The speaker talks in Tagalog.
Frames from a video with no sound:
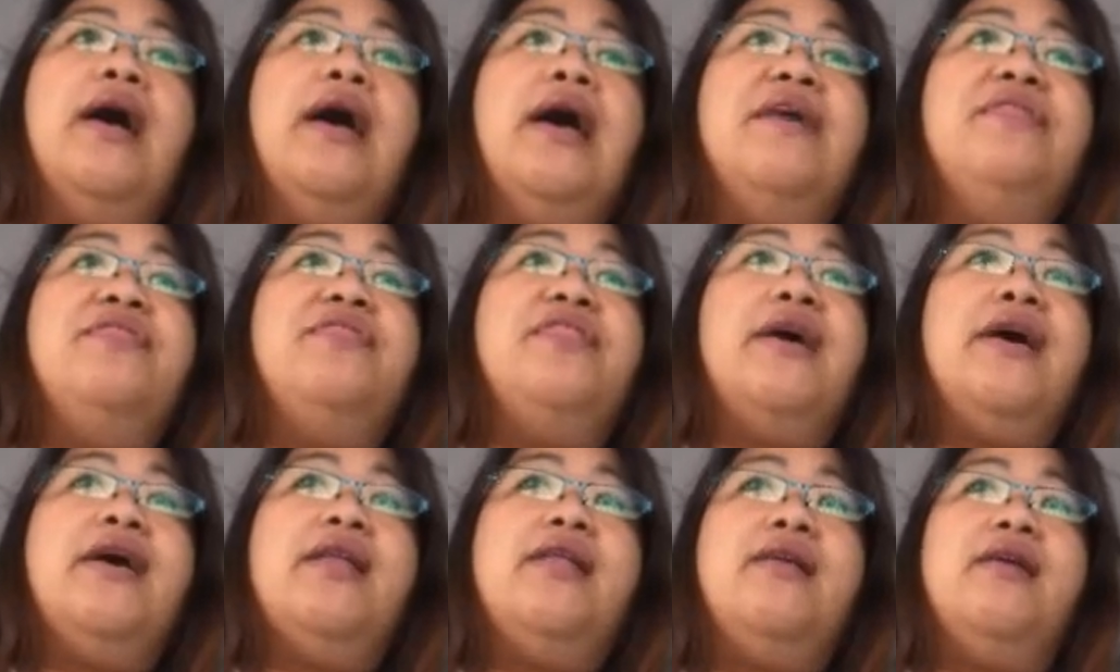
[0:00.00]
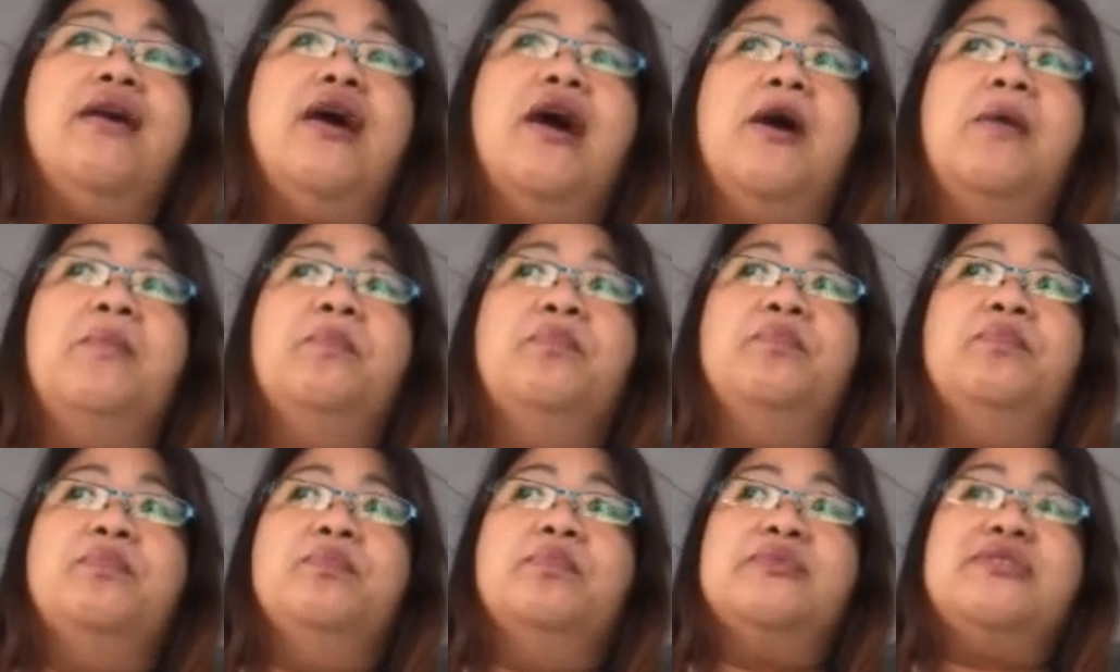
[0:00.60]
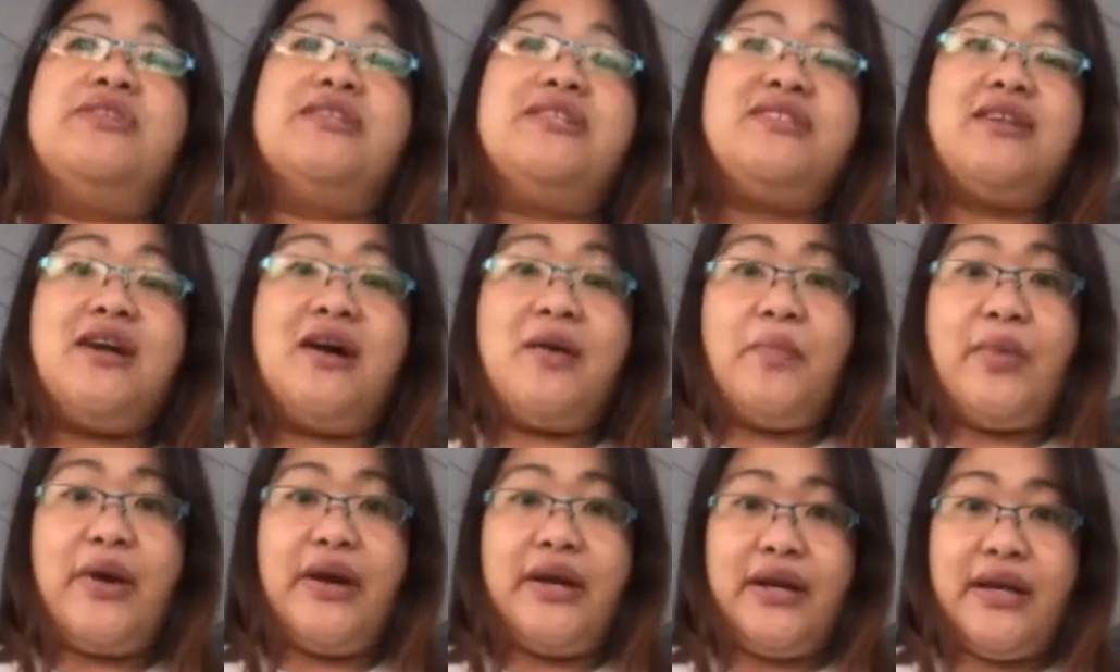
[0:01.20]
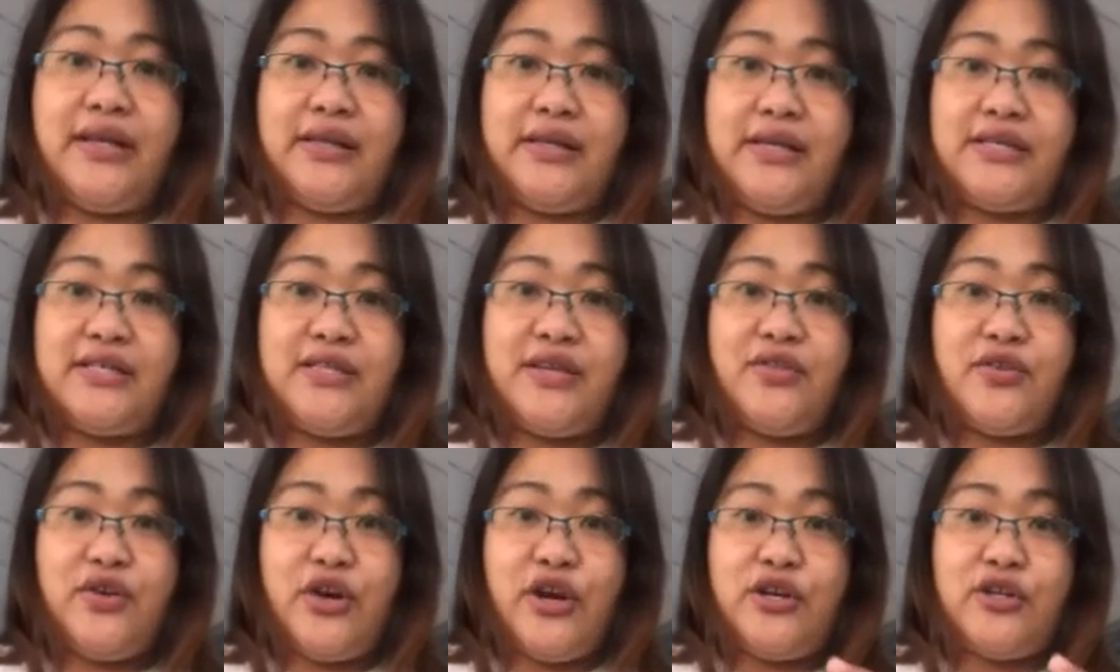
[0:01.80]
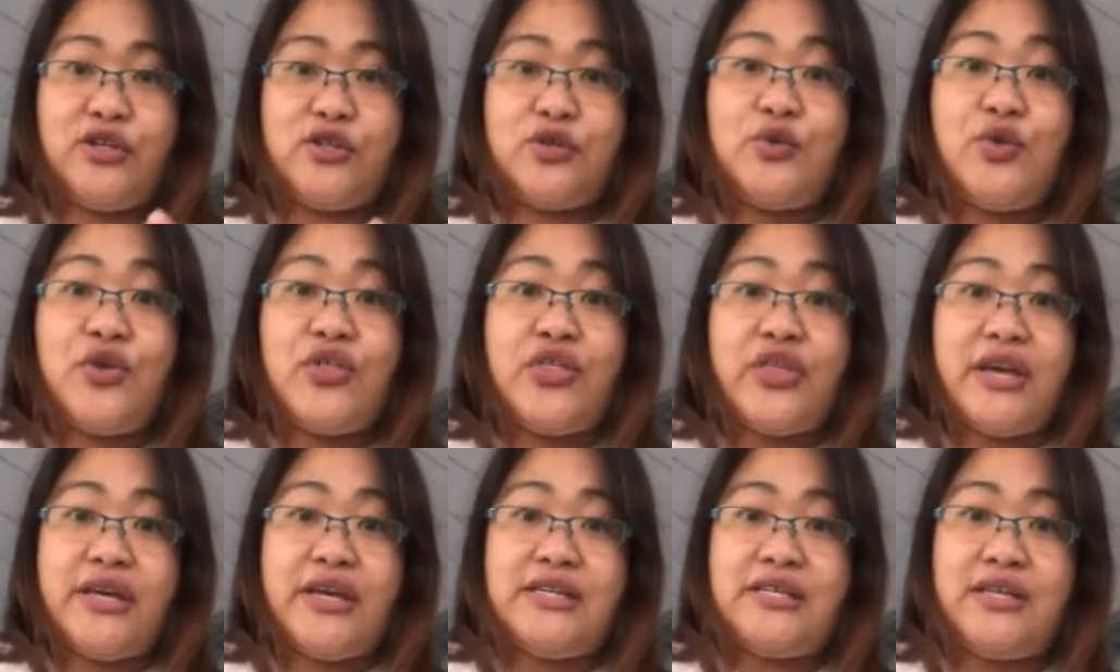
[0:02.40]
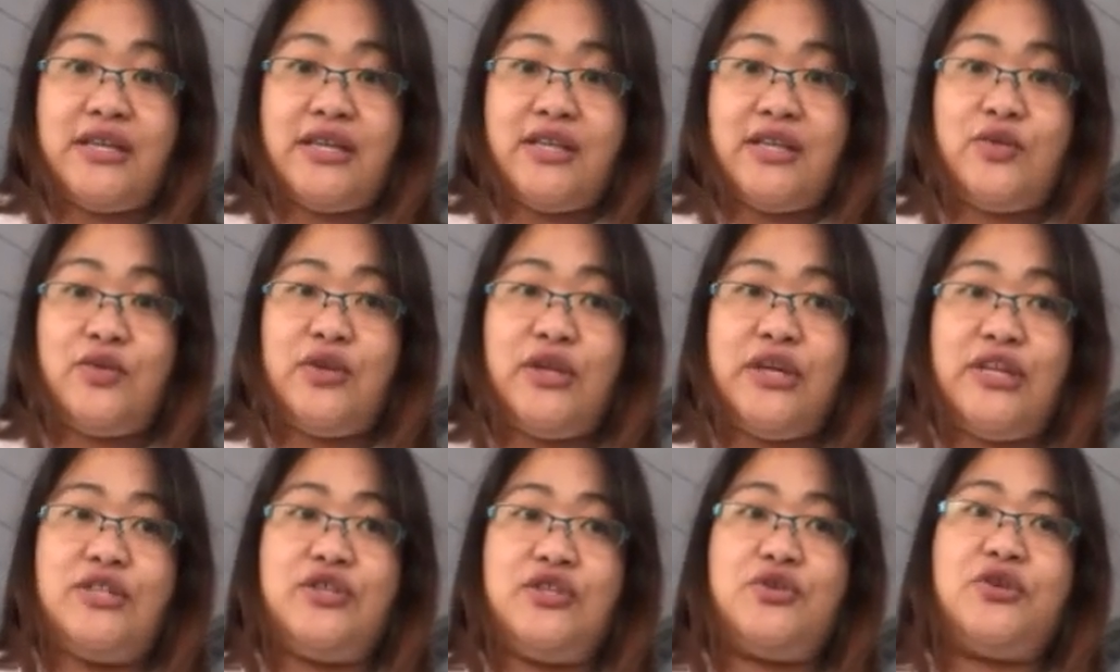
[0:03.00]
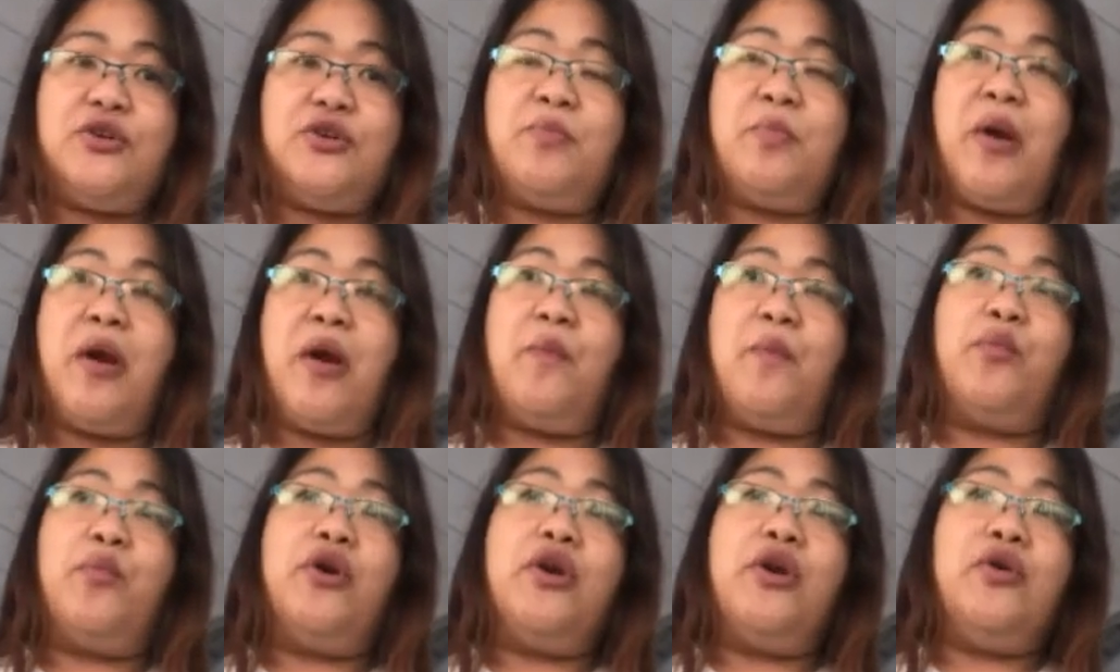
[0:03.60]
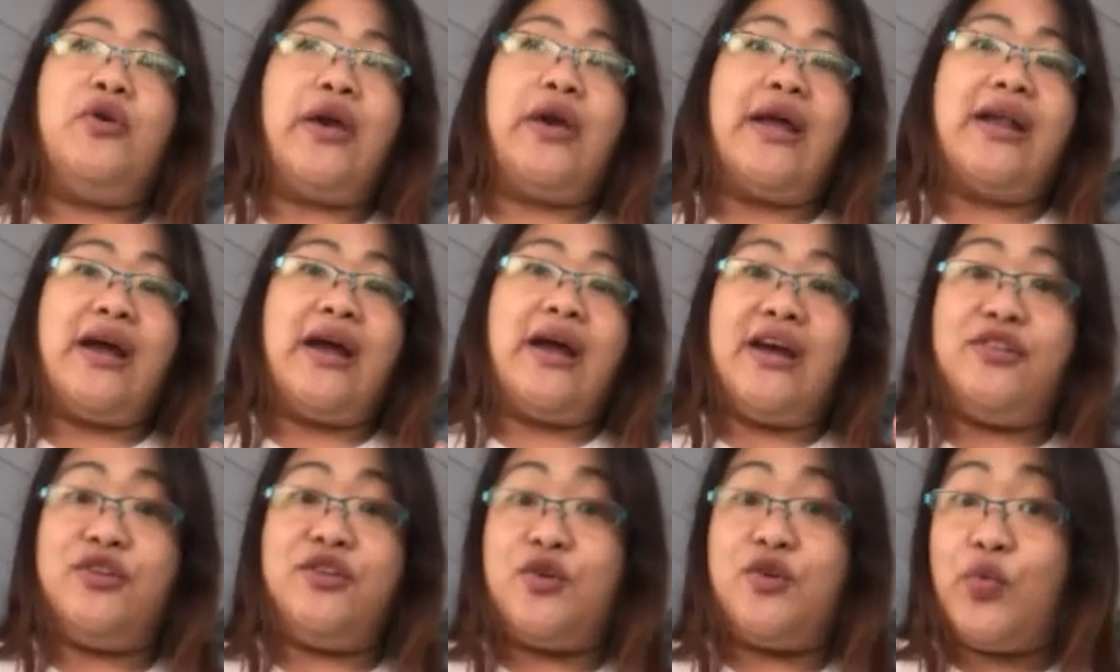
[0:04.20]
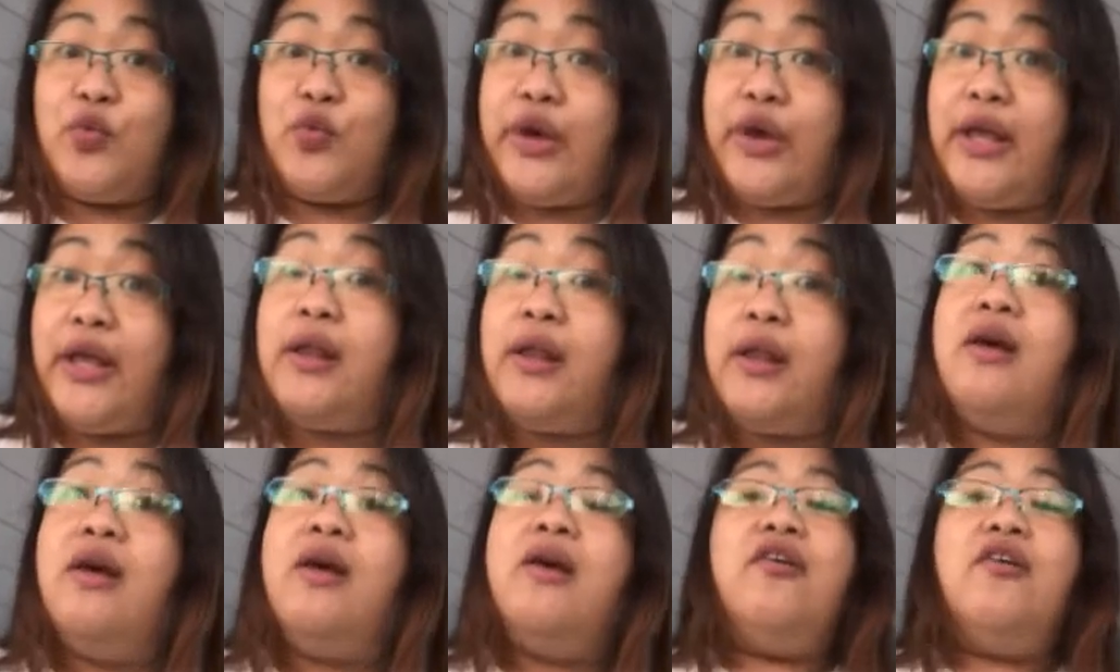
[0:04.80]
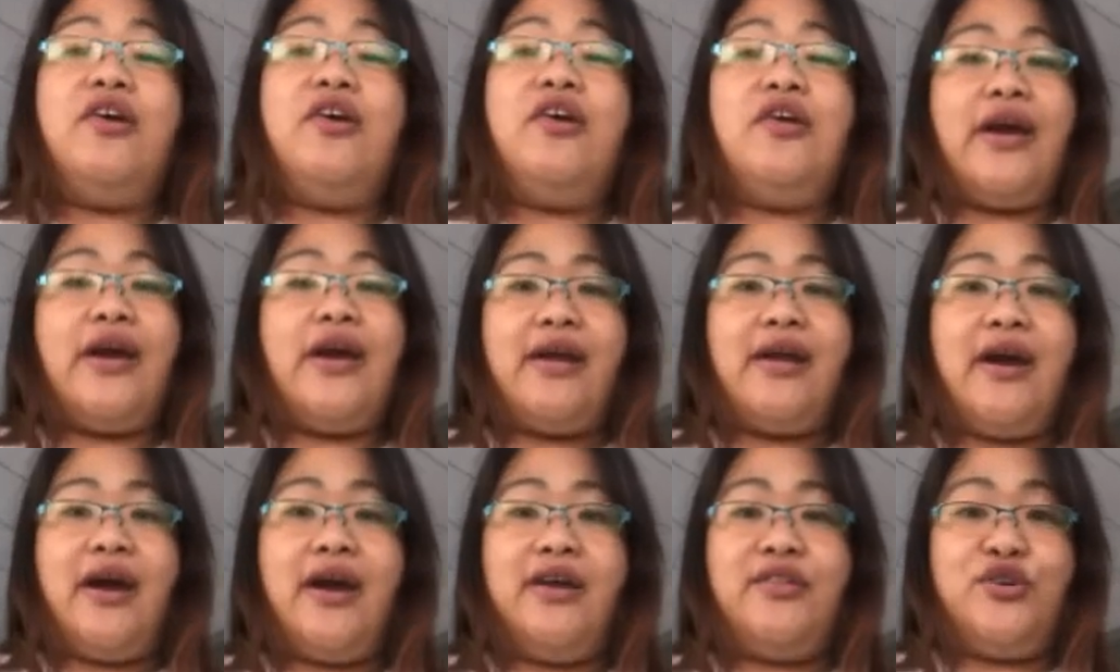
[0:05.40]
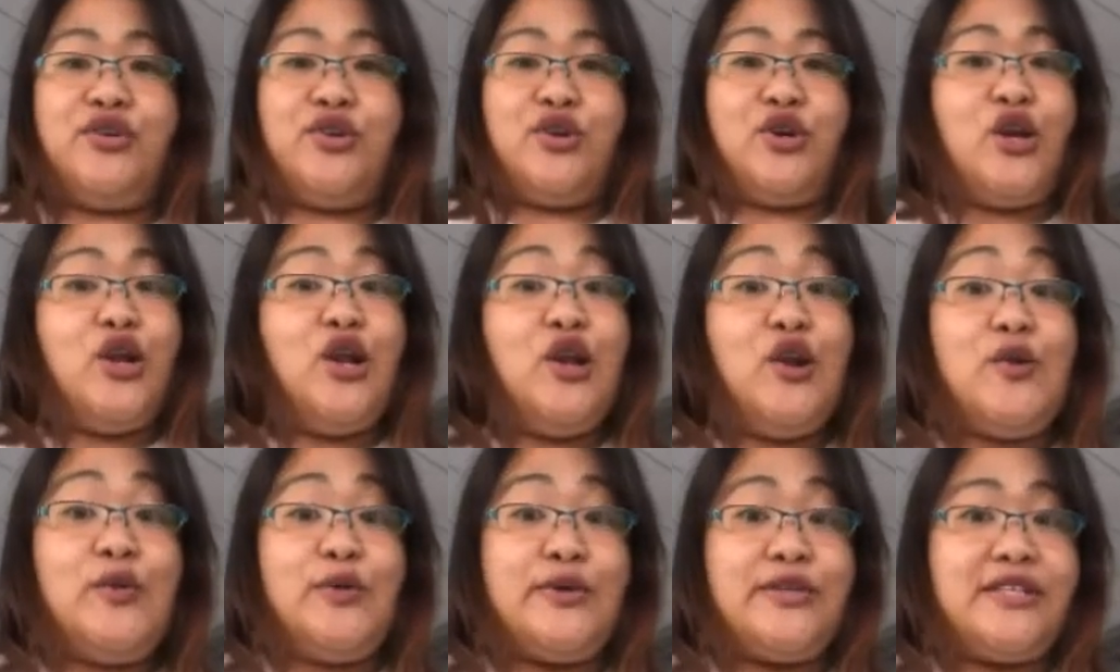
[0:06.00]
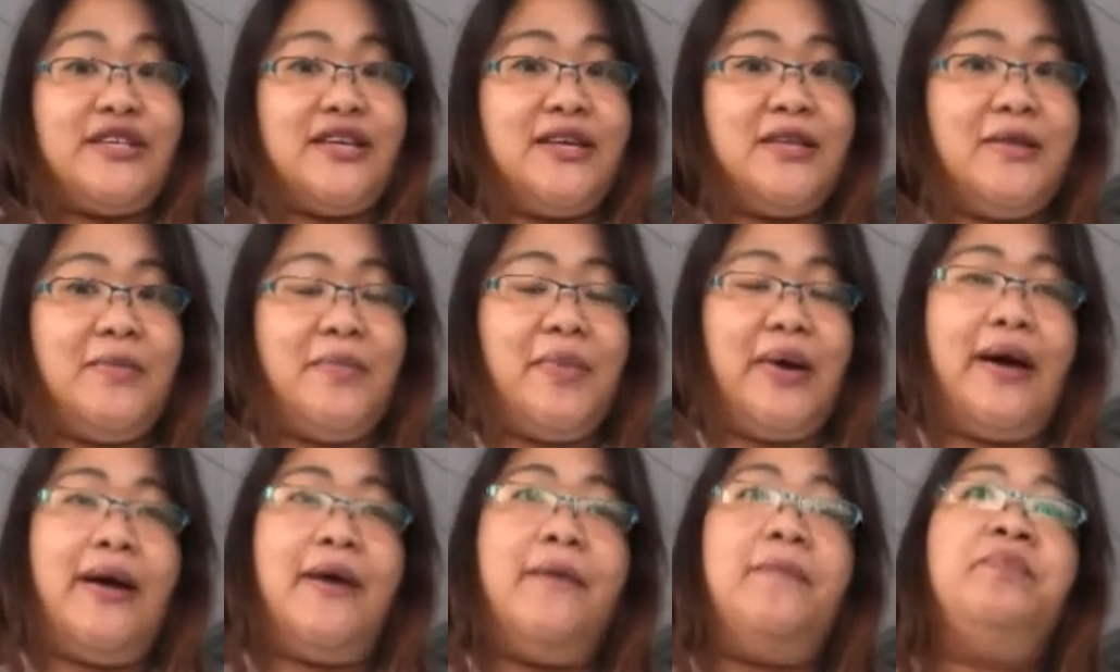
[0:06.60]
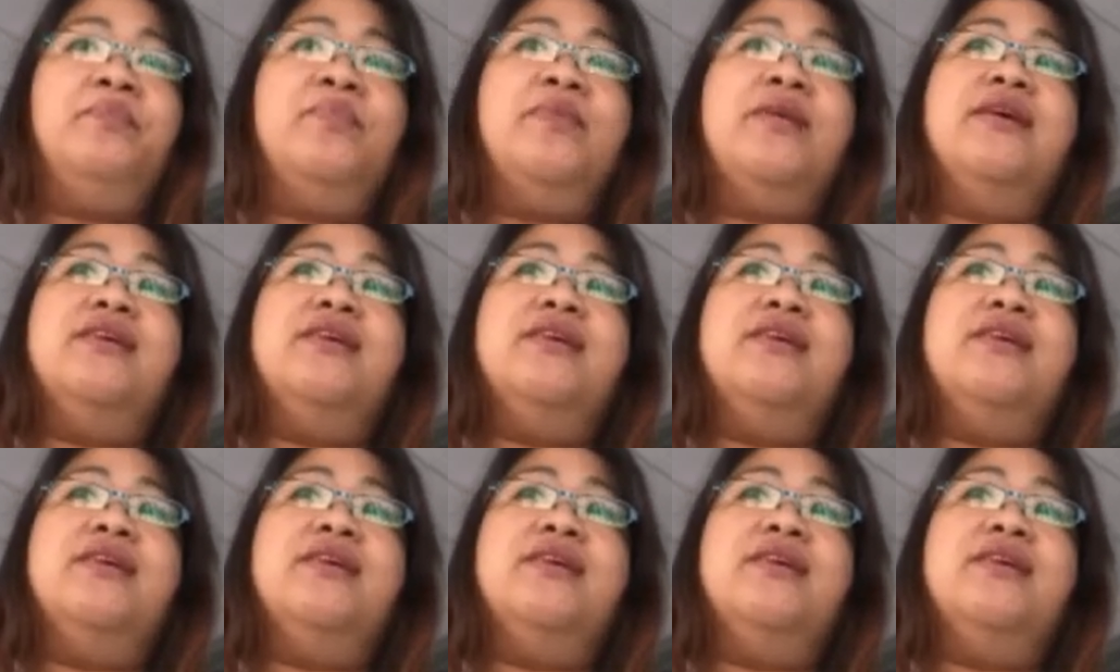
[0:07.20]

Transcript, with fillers: And then um, sa stock market kasi there are two things that you need to remember. You can either win or you can either lose, 'di ba?